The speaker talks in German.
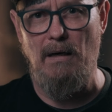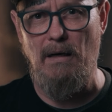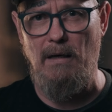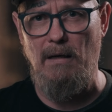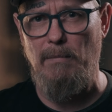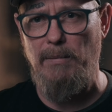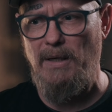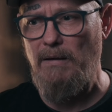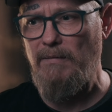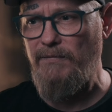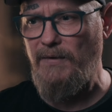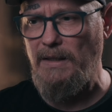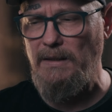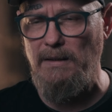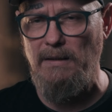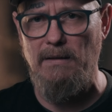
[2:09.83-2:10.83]
aber
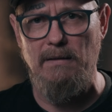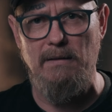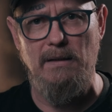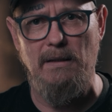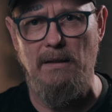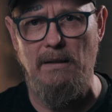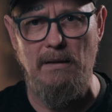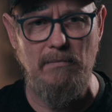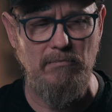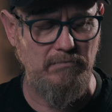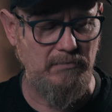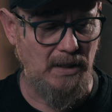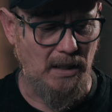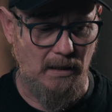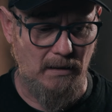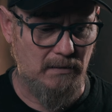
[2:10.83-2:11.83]
wenn ihr die
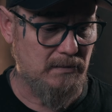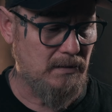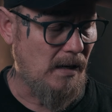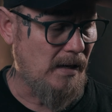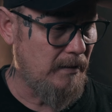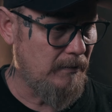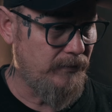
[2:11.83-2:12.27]
ja drei,